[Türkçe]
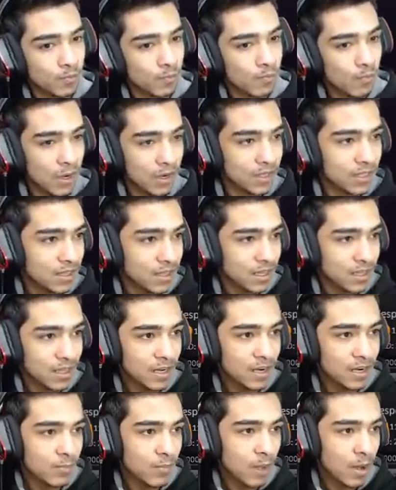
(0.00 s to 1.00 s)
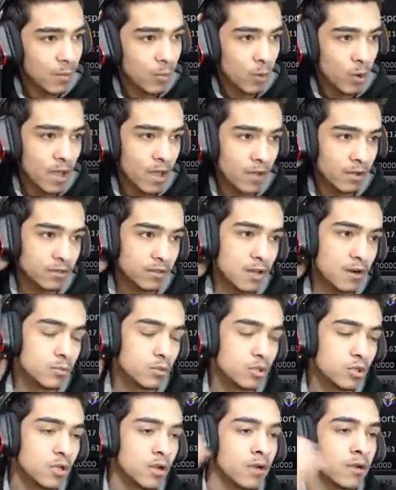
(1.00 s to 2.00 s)
Markettekilerini bak buraya
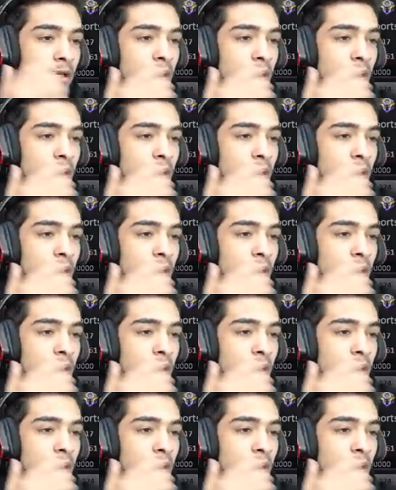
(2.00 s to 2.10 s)
aktarmışlar.